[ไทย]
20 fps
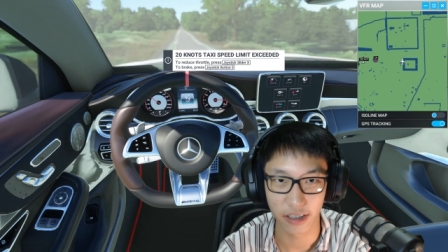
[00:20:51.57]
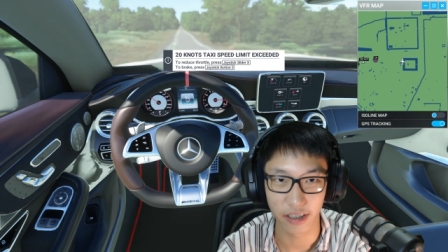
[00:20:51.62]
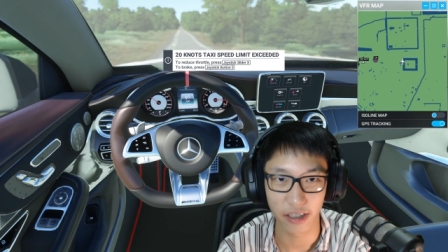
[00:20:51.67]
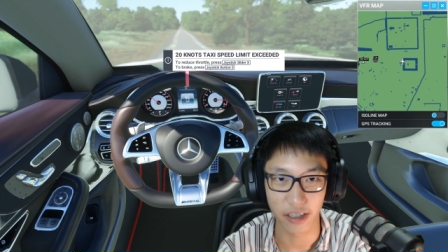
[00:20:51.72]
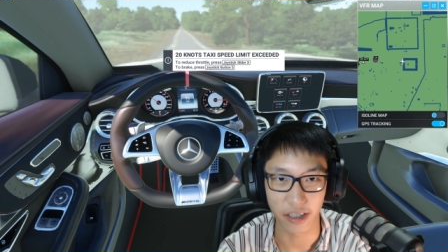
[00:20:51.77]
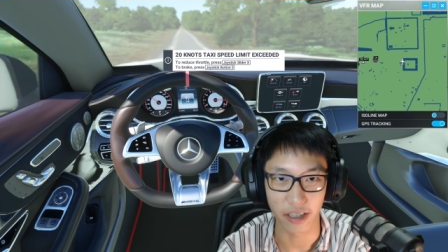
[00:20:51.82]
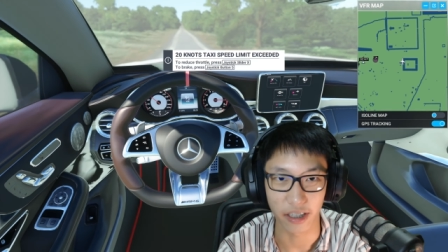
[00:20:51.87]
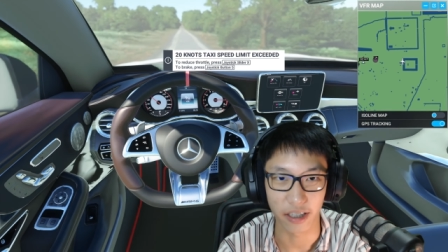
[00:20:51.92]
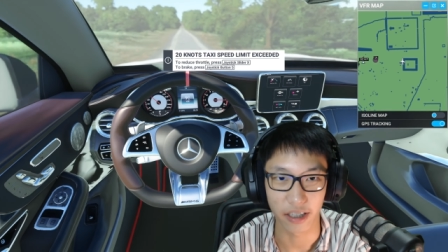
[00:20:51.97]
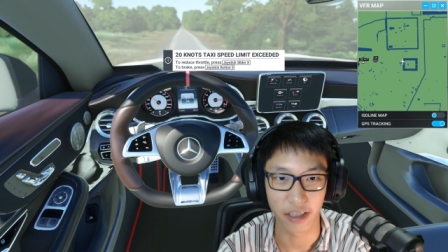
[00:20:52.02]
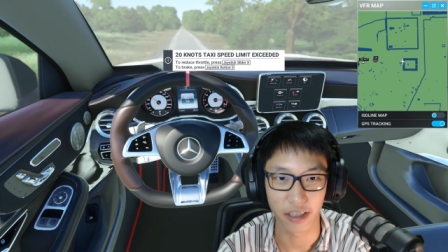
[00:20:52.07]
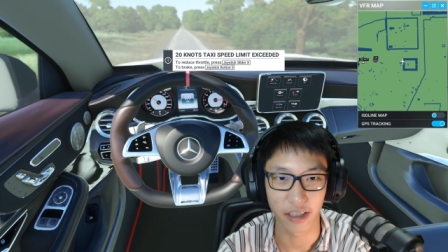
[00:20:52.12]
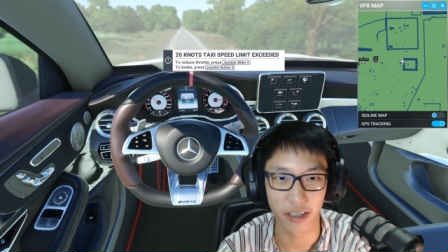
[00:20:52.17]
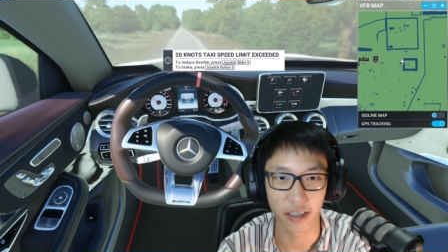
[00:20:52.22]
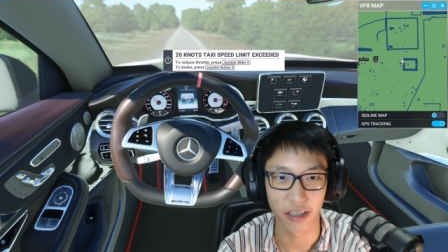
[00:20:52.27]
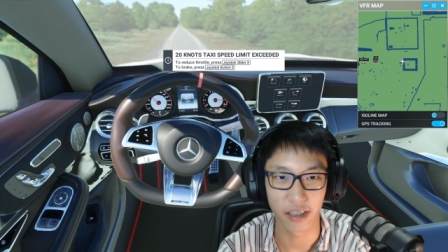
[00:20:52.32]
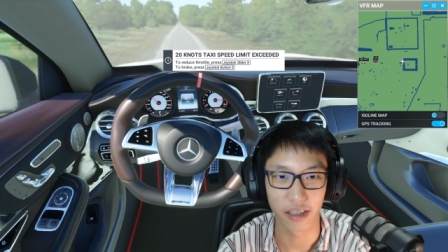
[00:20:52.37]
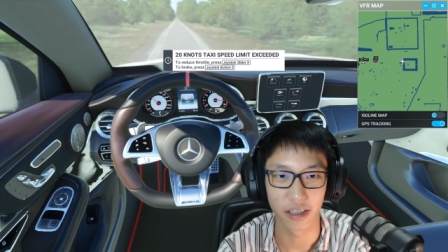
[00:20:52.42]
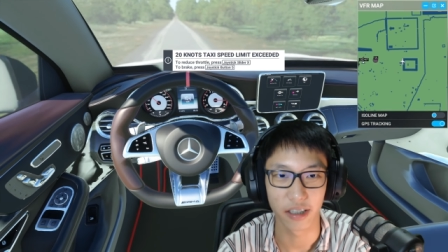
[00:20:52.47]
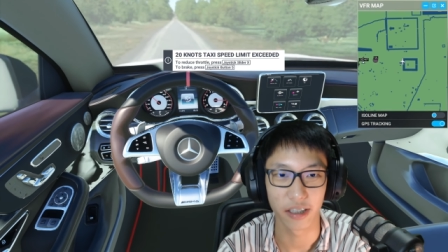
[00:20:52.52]
นี่
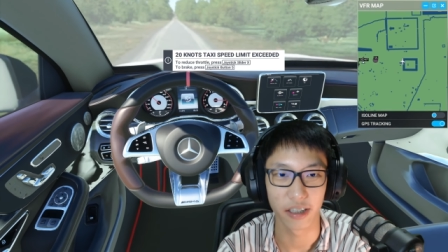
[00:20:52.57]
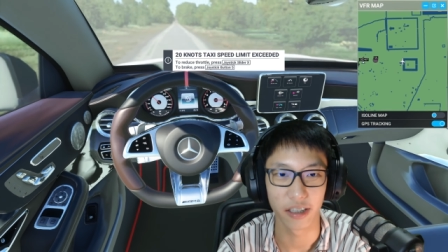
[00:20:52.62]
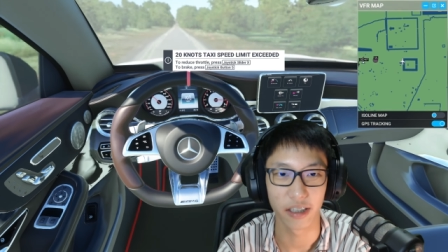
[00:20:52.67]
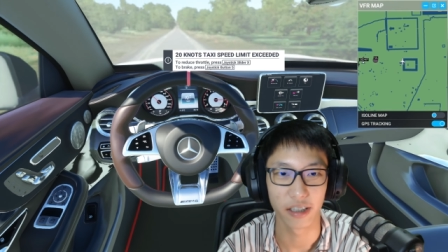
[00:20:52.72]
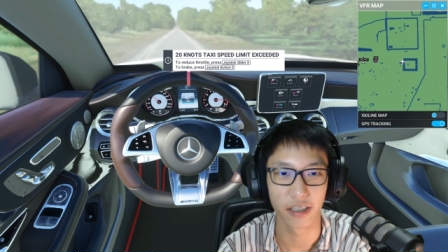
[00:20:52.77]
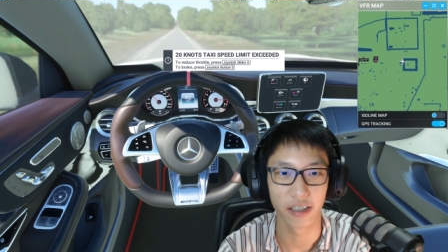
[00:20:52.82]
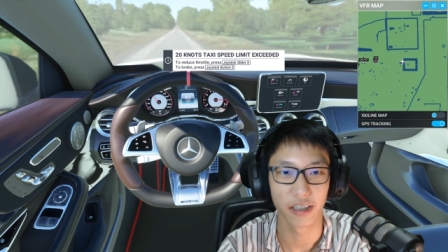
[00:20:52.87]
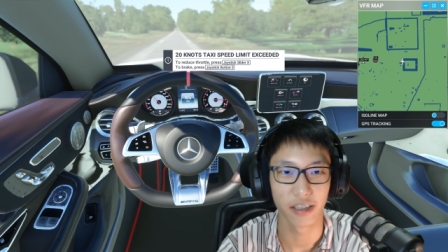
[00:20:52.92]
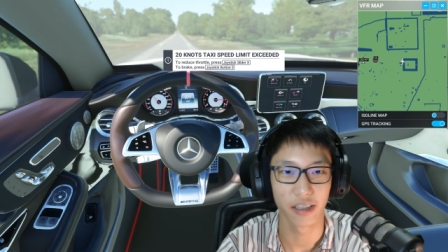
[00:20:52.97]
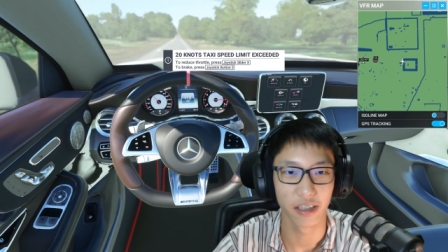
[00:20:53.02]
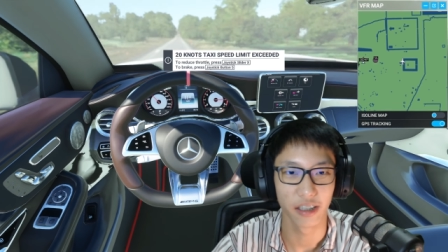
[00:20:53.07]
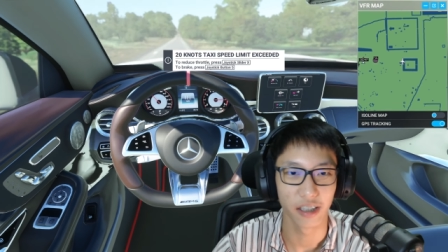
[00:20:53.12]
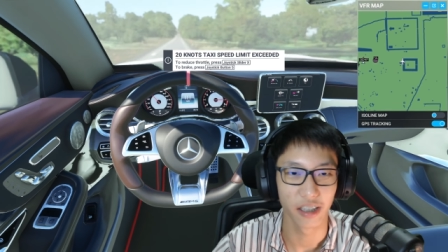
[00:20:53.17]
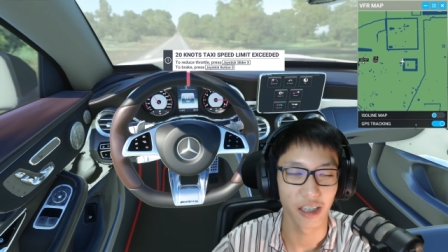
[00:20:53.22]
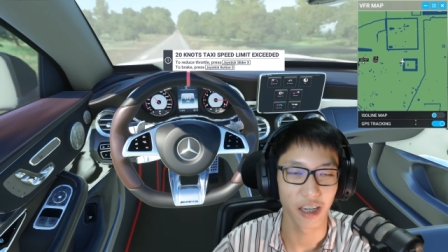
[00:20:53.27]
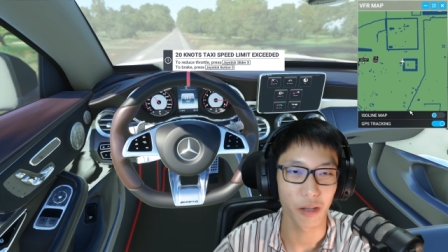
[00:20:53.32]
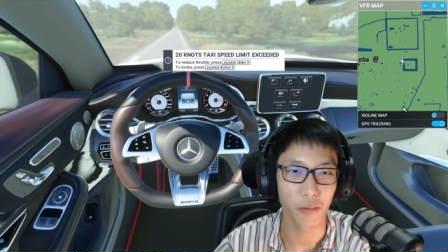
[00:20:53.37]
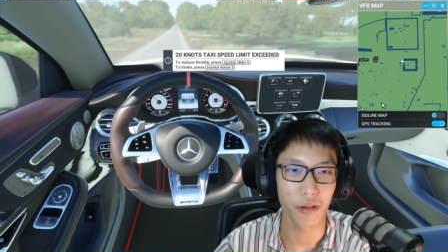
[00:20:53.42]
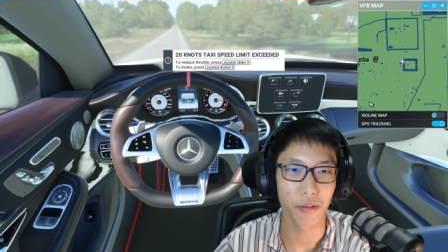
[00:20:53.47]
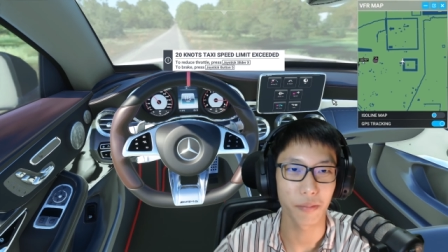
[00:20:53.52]

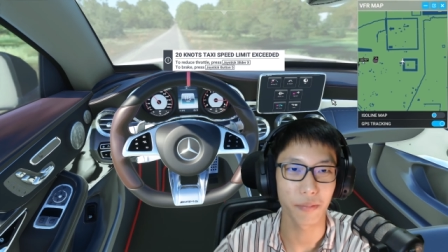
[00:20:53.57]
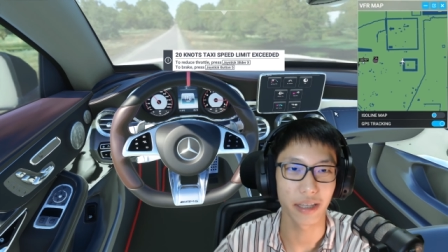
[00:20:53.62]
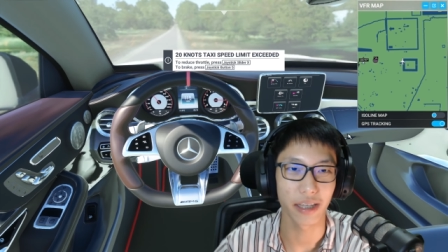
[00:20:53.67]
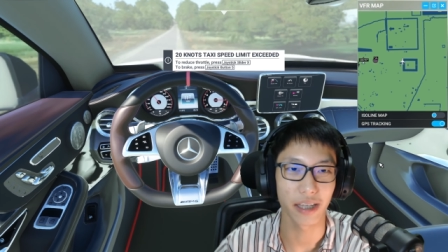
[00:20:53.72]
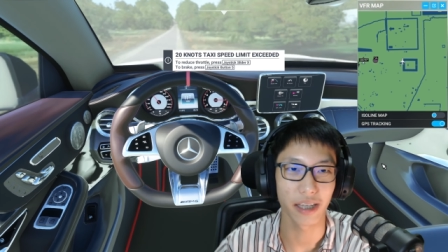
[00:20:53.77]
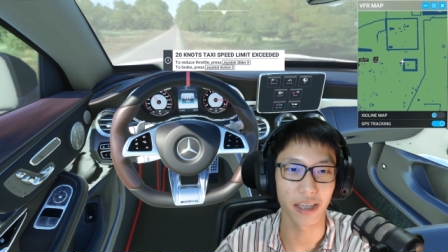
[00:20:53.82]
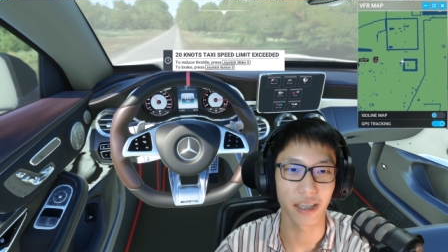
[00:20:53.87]
แล้วมันมี